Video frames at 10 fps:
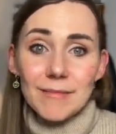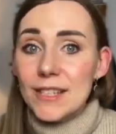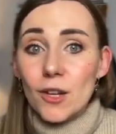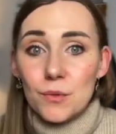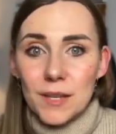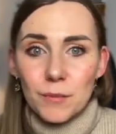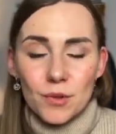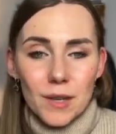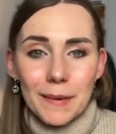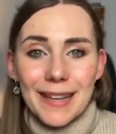este
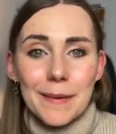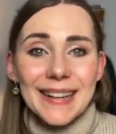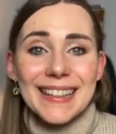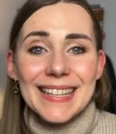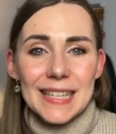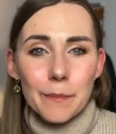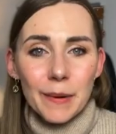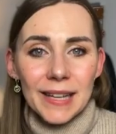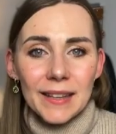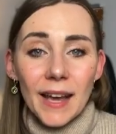concepto, esta palabra
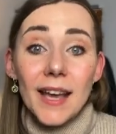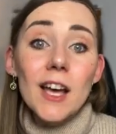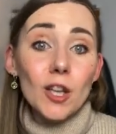disciplina.